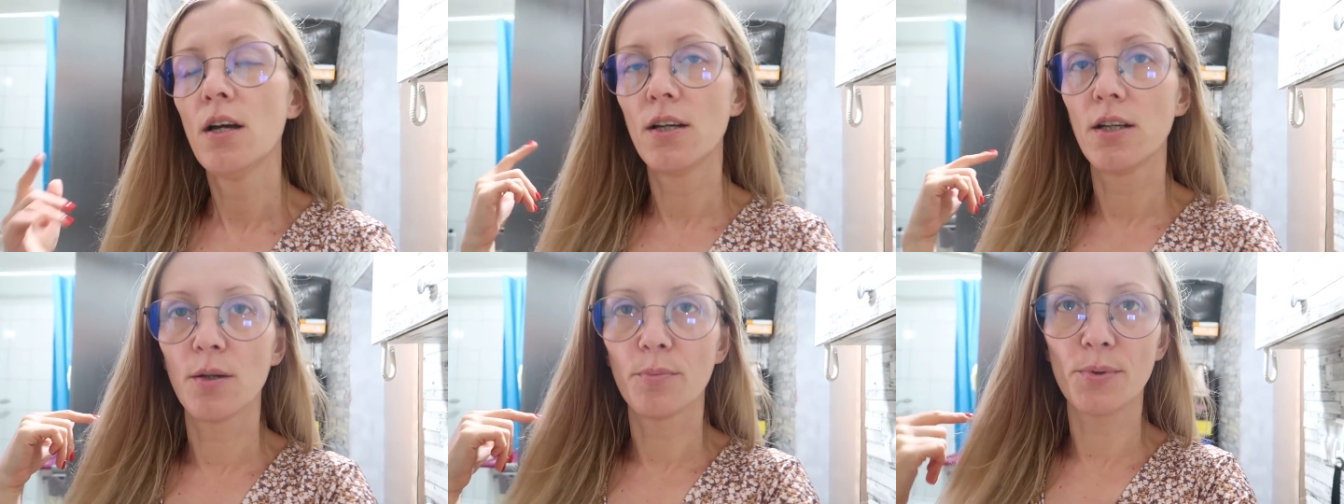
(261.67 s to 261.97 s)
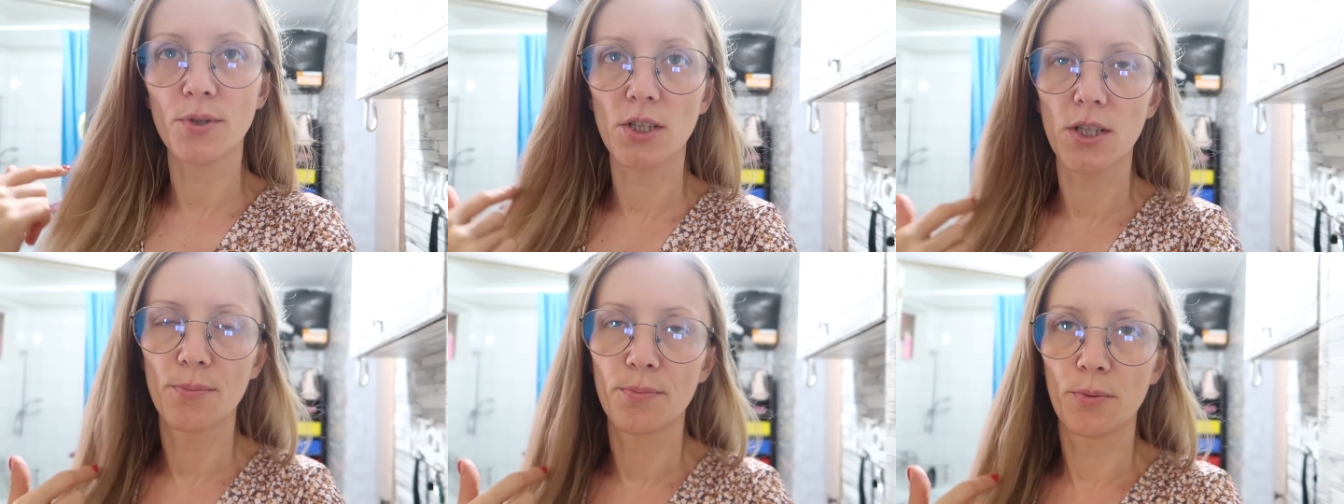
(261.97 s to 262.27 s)
Я
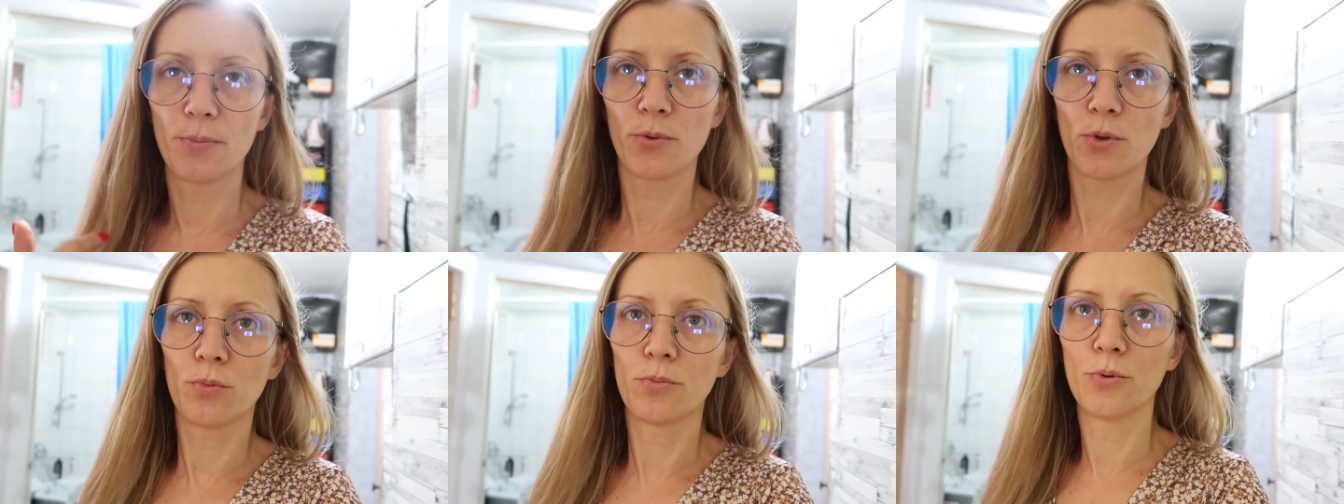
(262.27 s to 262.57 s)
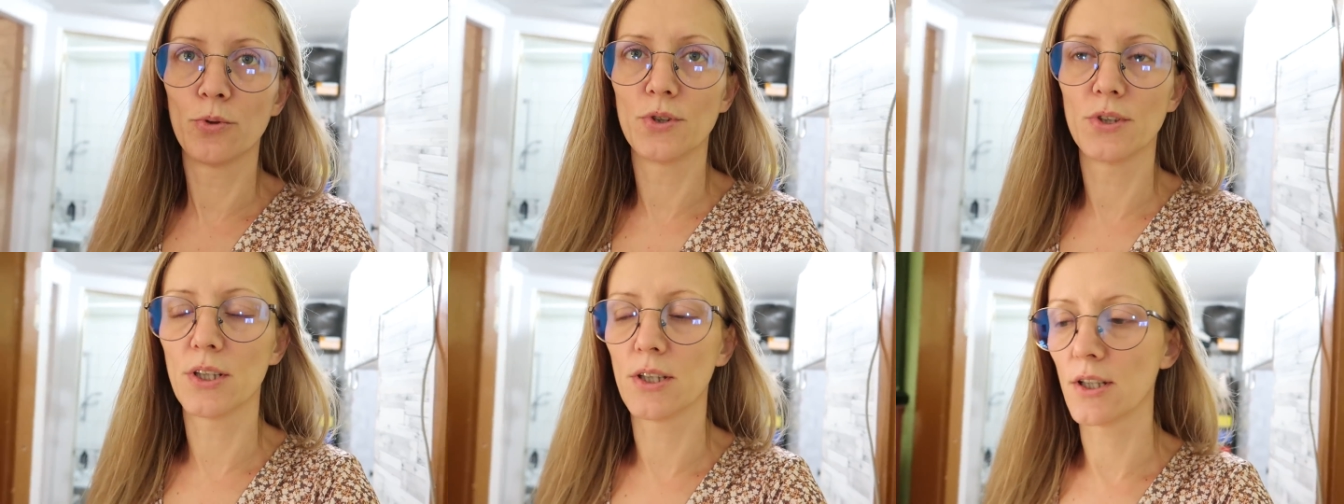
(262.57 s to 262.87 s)
пошла
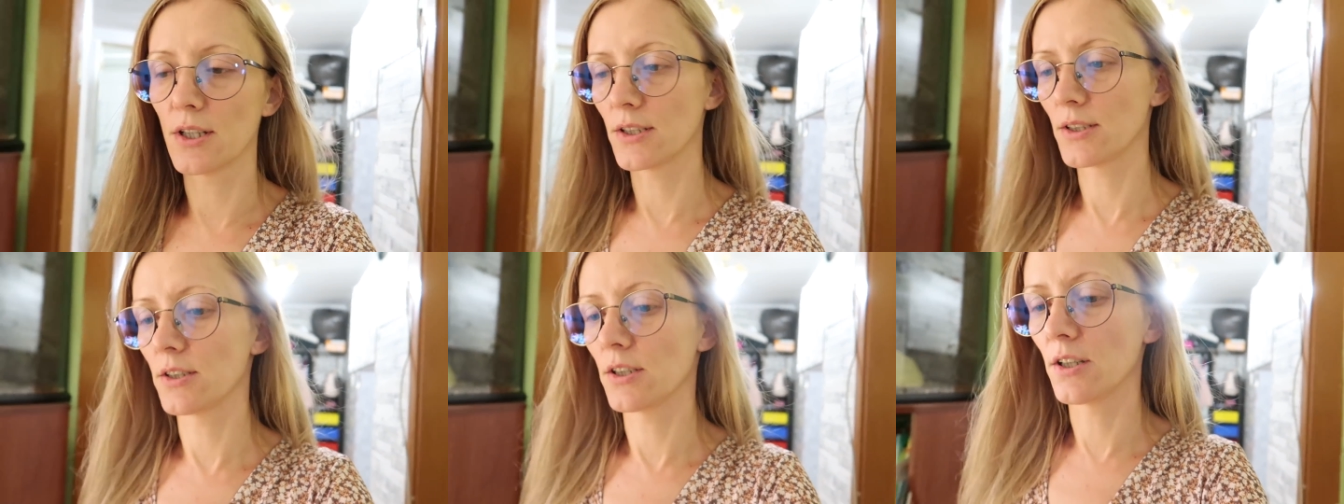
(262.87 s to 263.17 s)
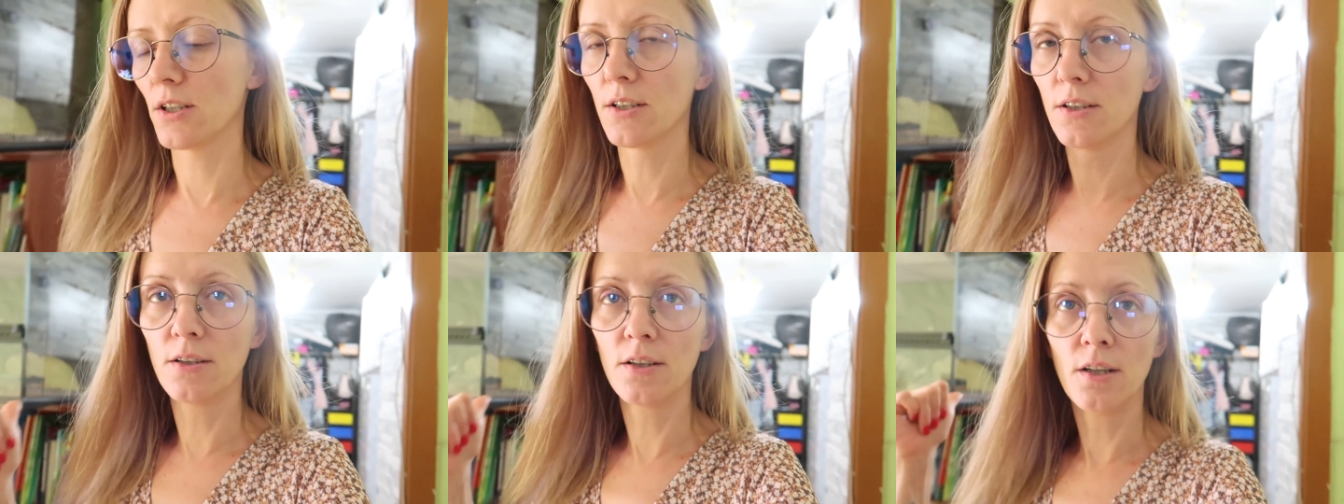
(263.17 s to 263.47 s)
попробую
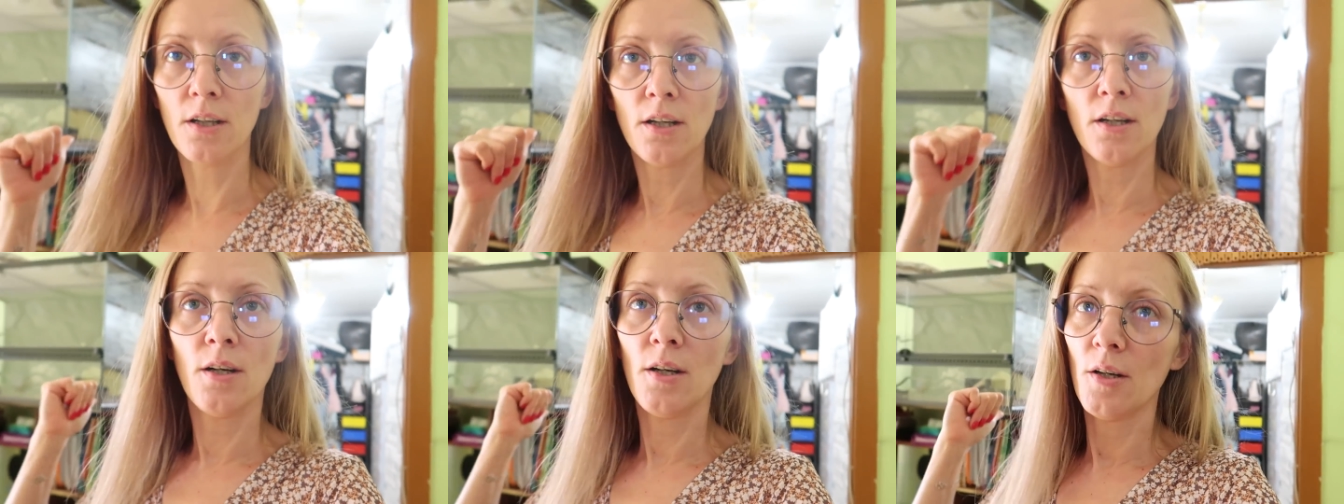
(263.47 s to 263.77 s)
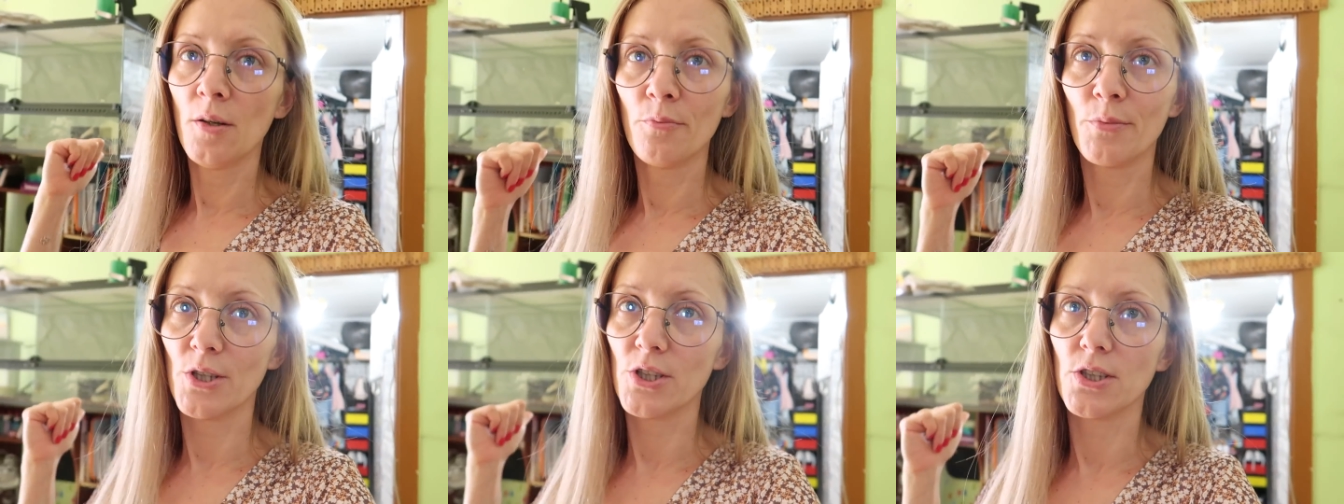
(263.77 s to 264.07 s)
заняться
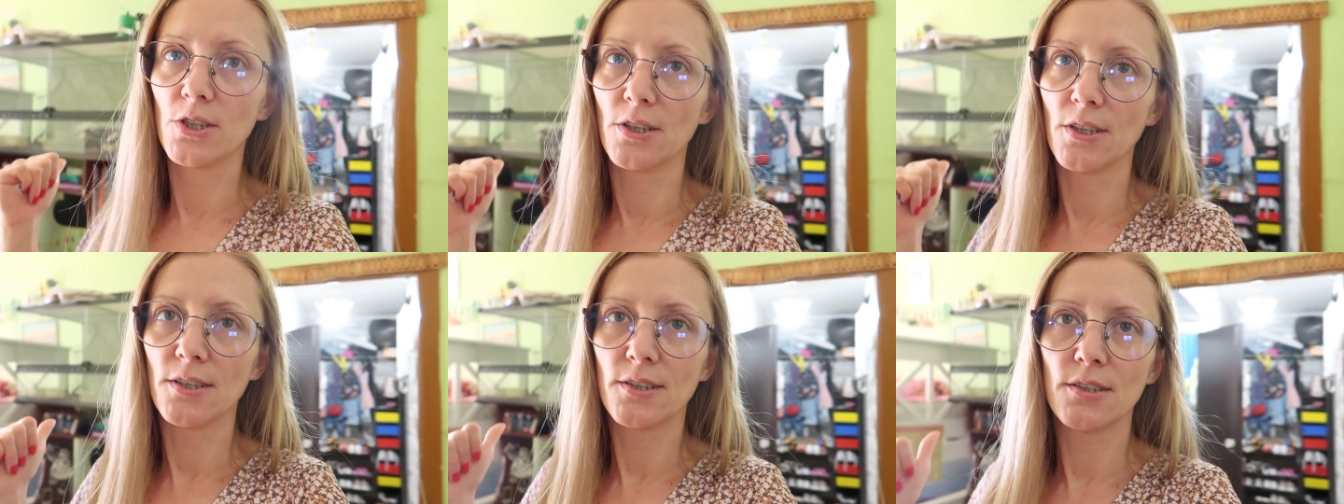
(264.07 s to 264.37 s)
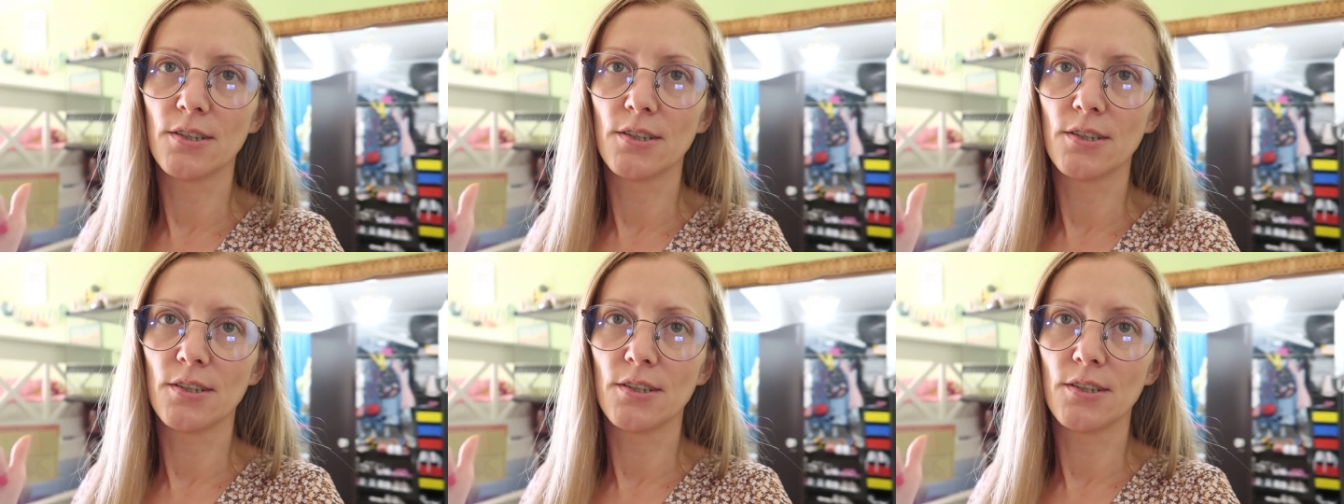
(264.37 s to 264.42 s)
машиной